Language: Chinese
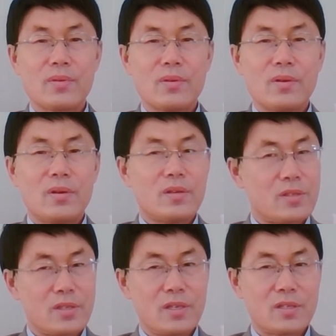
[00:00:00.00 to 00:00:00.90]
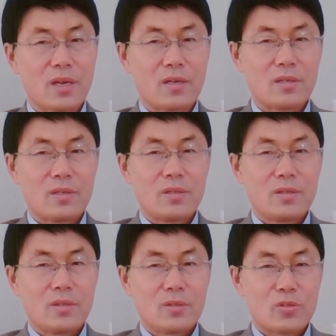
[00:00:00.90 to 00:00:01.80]
实际上，
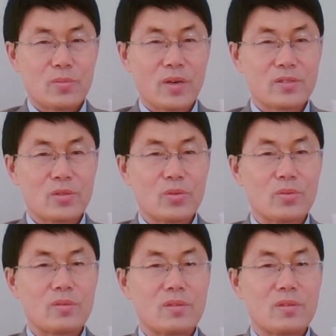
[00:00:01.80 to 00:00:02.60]
从毛泽东